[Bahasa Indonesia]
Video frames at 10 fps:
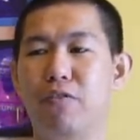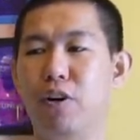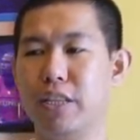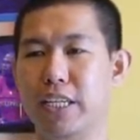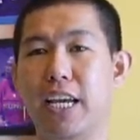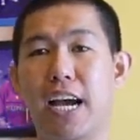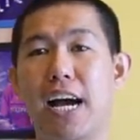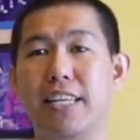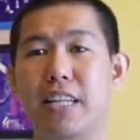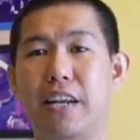votingnya nggak
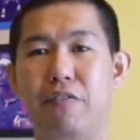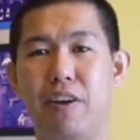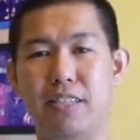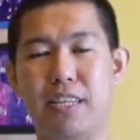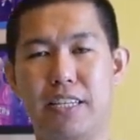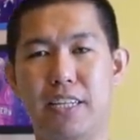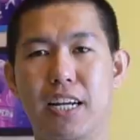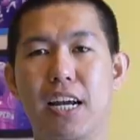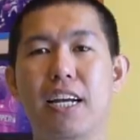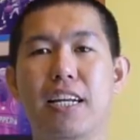hanya dari fans saja